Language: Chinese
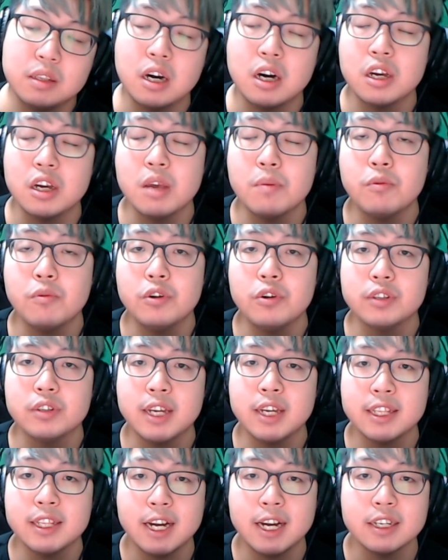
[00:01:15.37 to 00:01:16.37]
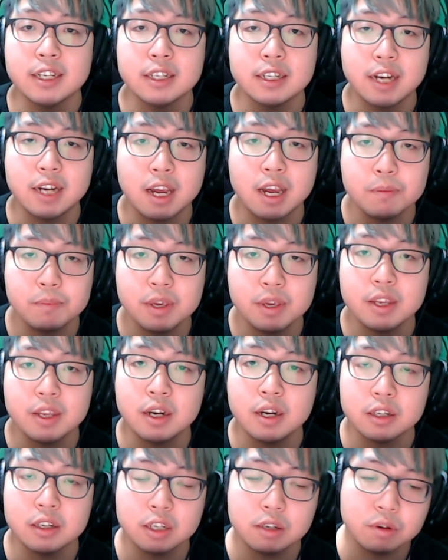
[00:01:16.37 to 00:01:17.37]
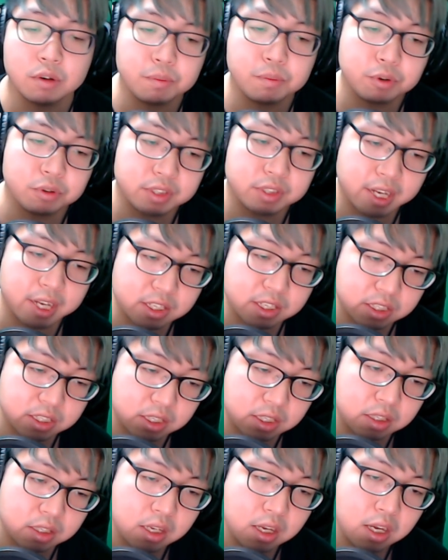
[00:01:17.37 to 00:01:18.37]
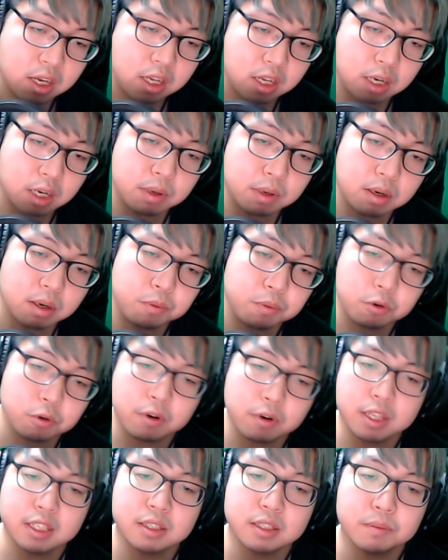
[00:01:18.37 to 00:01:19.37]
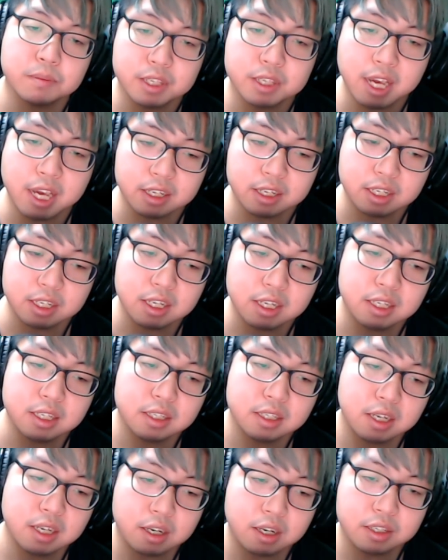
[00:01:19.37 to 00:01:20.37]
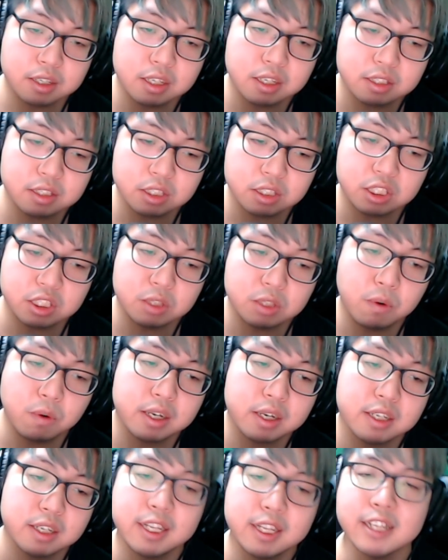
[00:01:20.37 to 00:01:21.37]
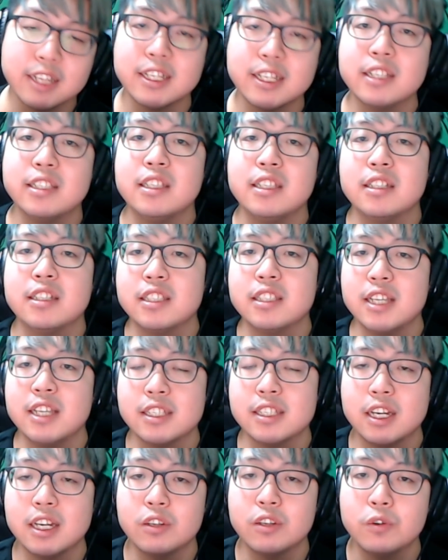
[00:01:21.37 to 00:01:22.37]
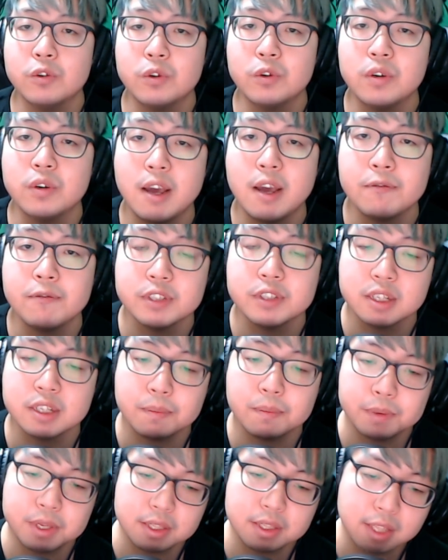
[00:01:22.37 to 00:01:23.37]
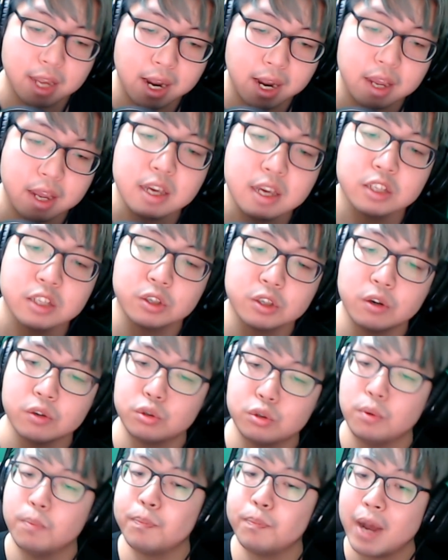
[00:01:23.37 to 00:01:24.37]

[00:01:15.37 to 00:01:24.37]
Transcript: 啊，也不会有太大的改变啊，各位不用担心。那么不管怎么样呢，啊，也是希望呢大家记得下载 Nonolive 这个平台，搜寻